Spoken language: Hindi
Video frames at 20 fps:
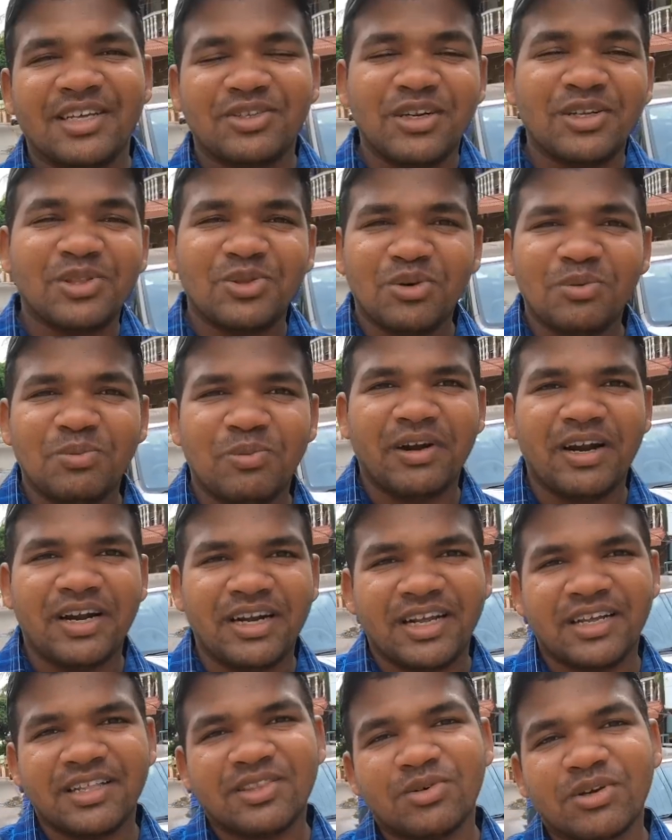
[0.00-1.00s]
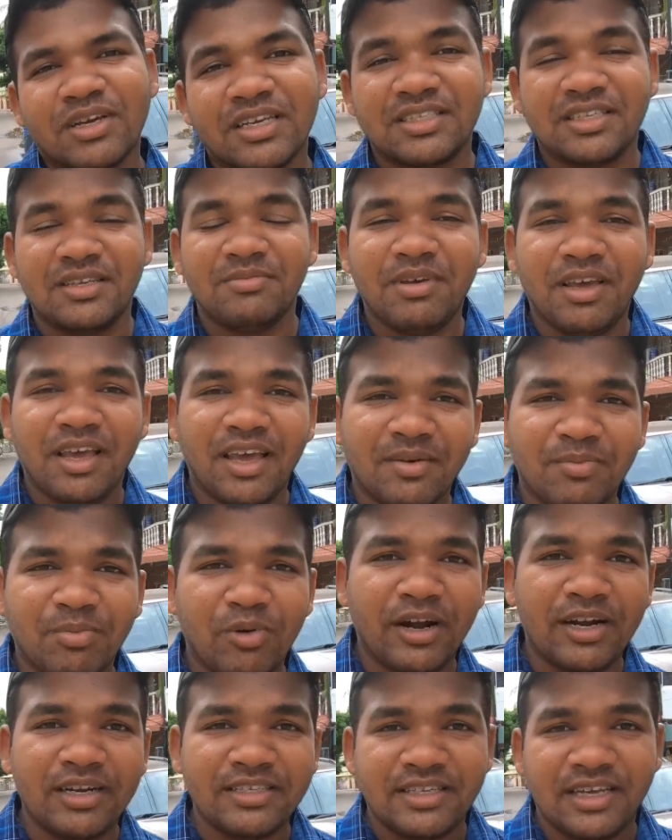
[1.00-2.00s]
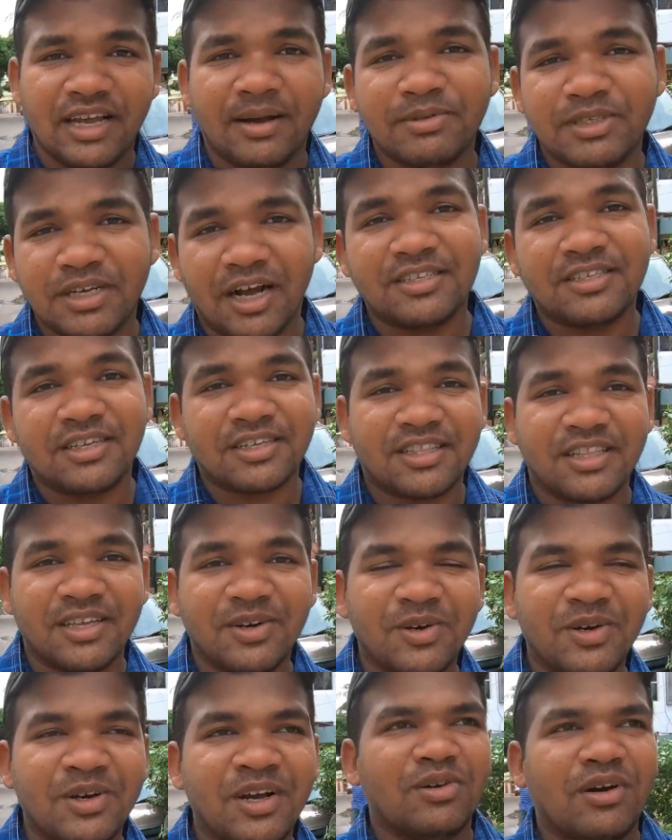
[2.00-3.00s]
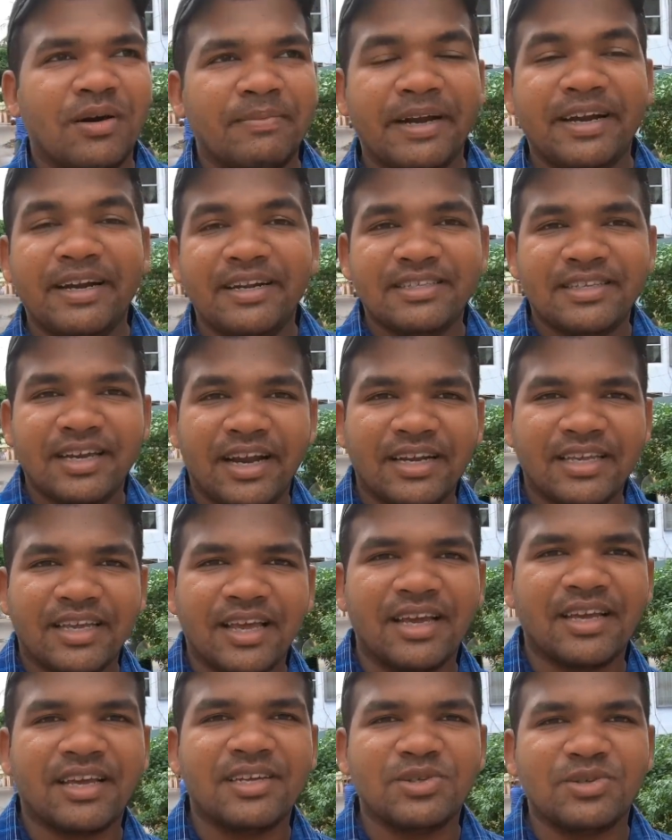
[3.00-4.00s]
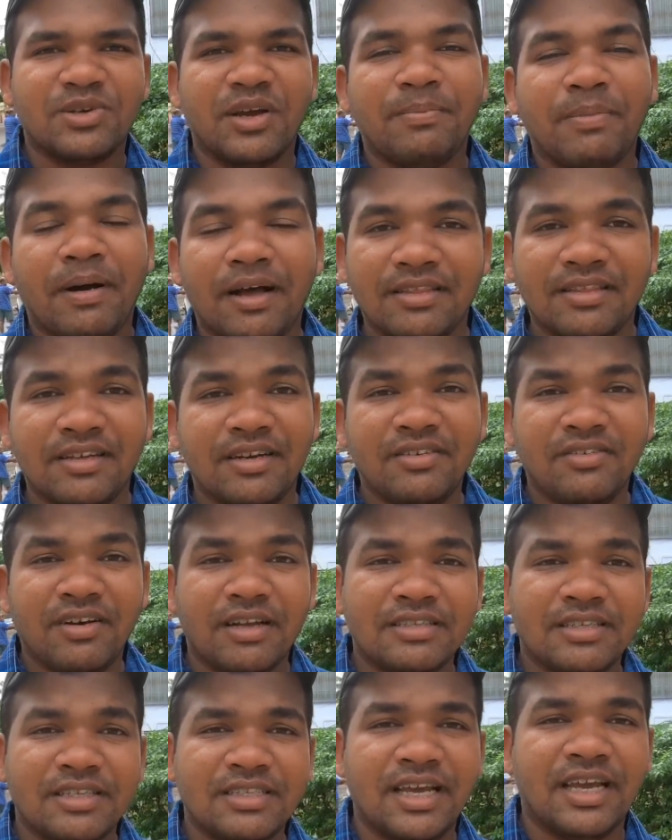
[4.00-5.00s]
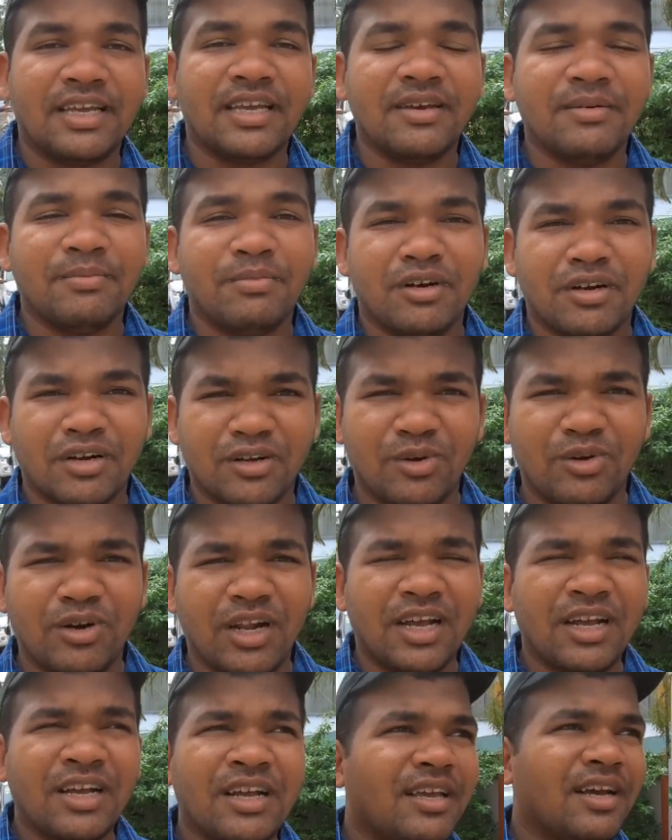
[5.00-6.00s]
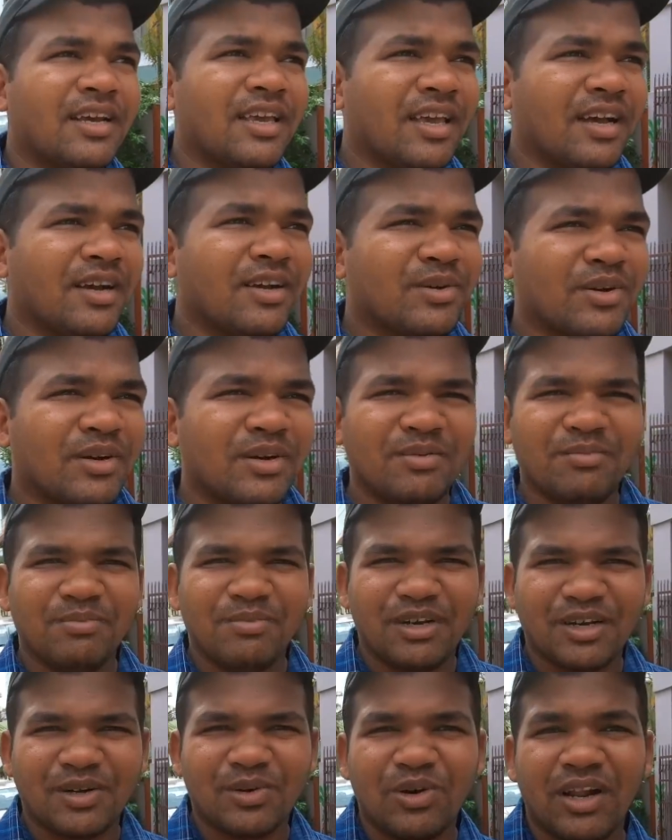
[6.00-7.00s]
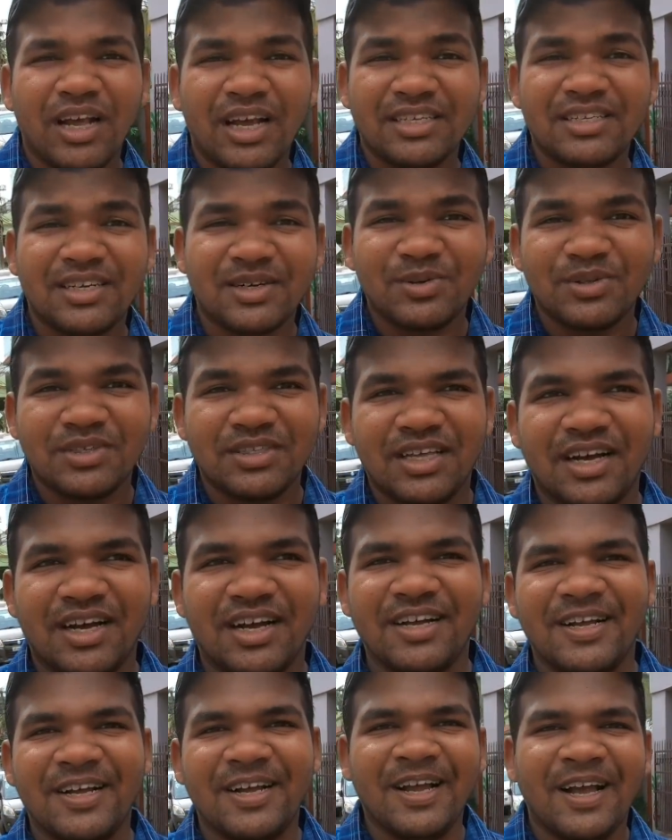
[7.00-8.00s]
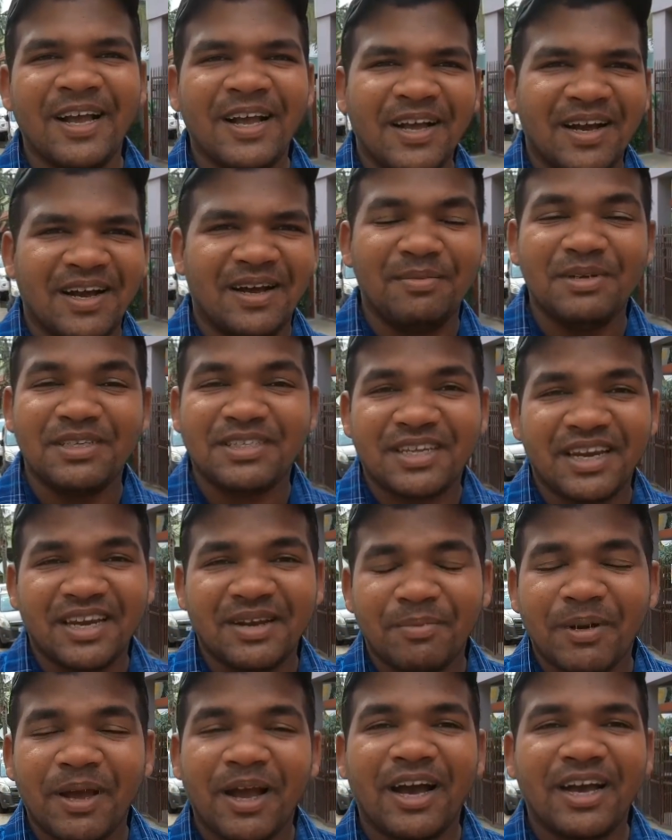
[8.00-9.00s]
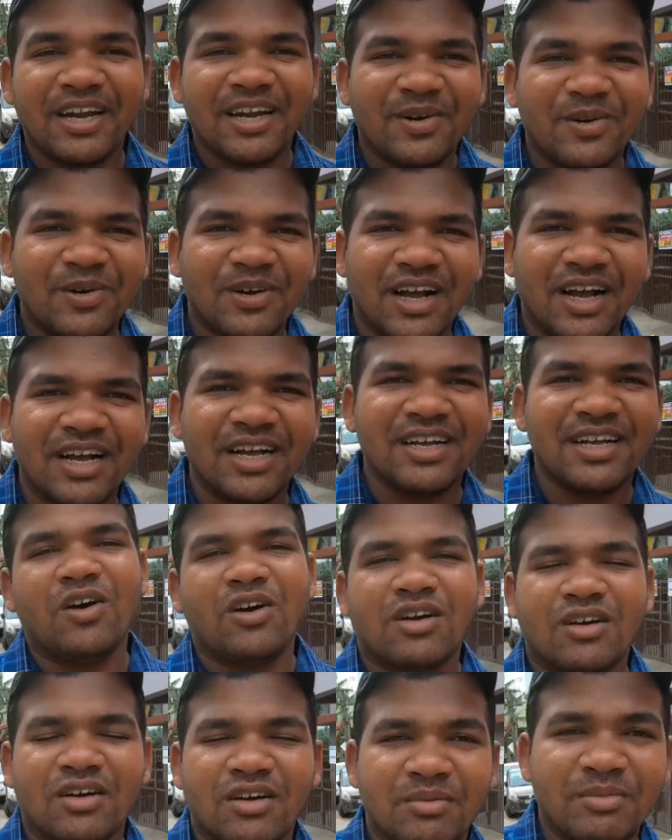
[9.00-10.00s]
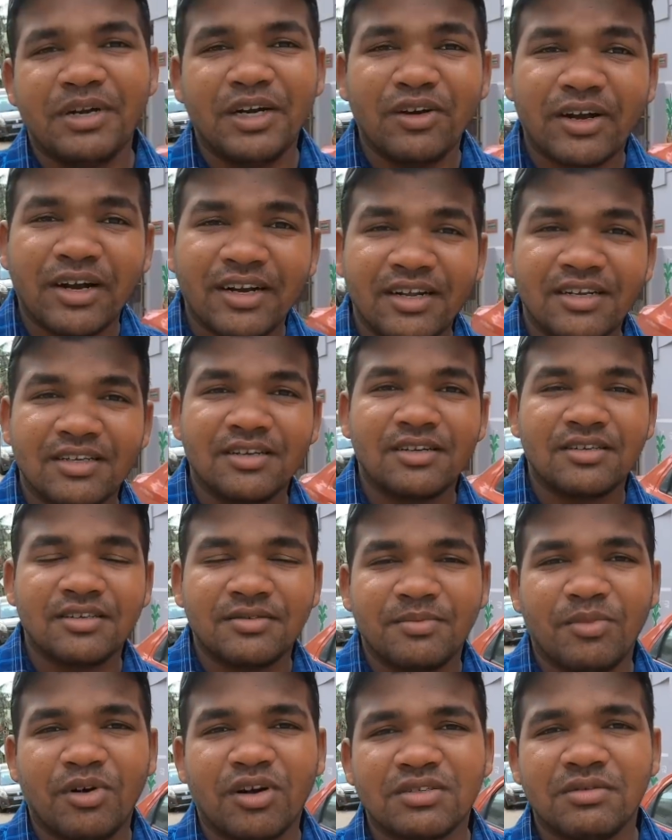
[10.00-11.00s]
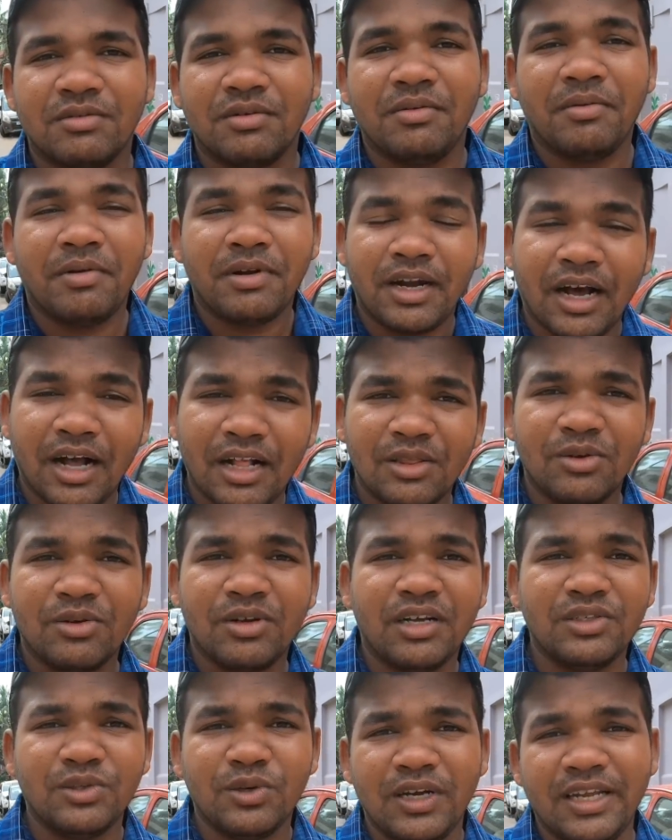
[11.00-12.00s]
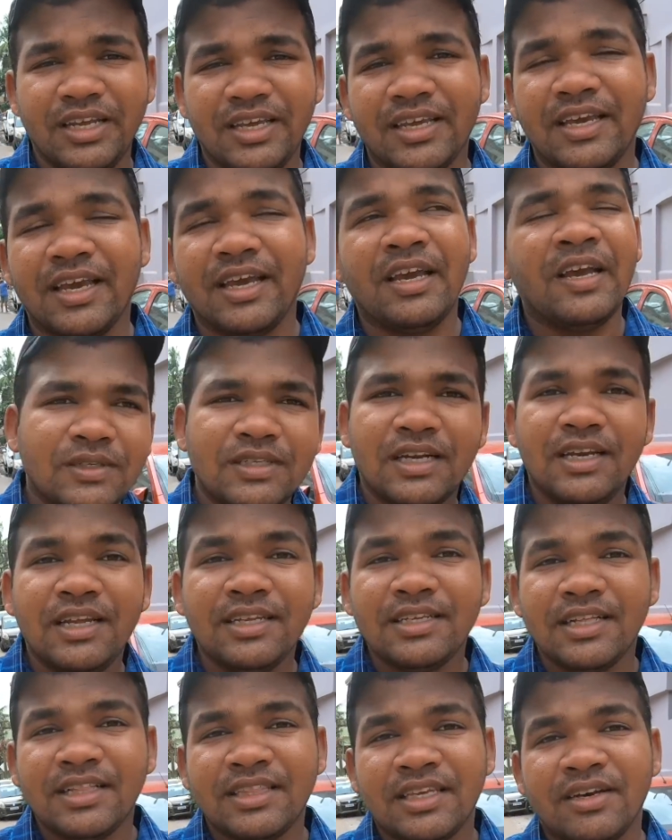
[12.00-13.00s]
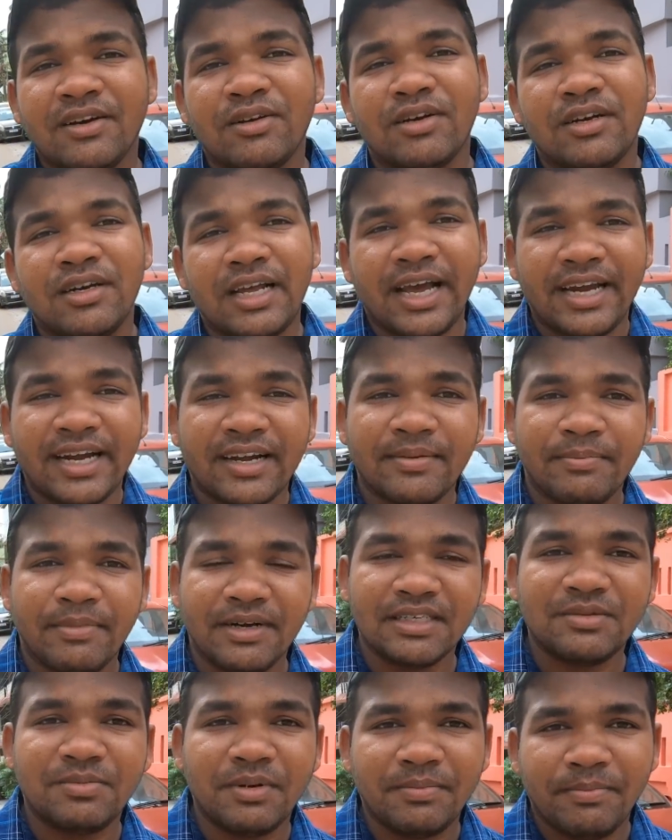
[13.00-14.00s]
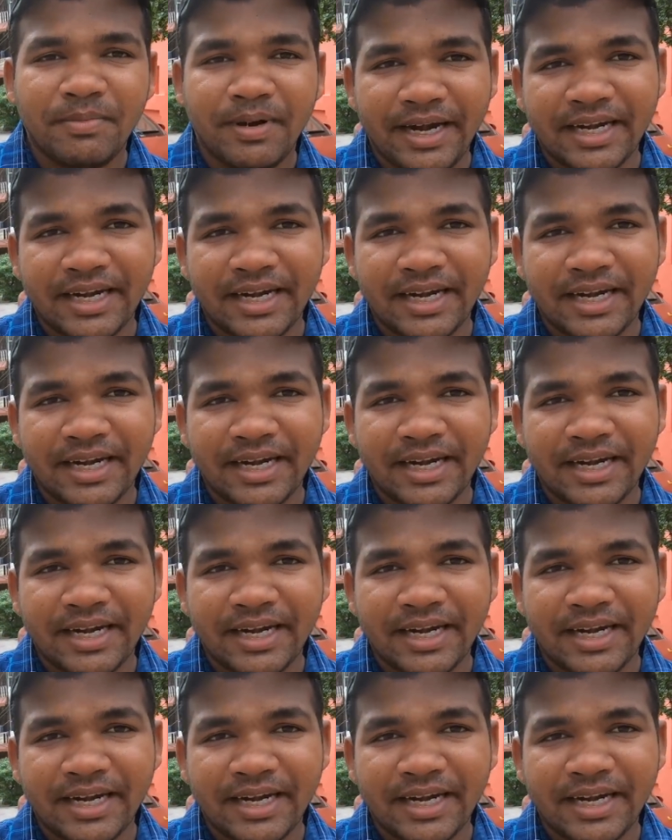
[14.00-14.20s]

एक्चुअली दो पॉइंट है तो किसी भी एक पॉइंट से आप जा सकते हो तो हमने डिसाइड किया कि जो है पांथर निवास से जाएंगे बरकोड़ा या क्या बरकोड़ा ऐसा कुछ था अभी स्क्रीन पे आ रहा होगा और वीडियो के डिस्क्रिप्शन बॉक्स में मैं डाल दूंगा जो लिंक है तो चलिए चलते हैं और डायरेक्ट बस पे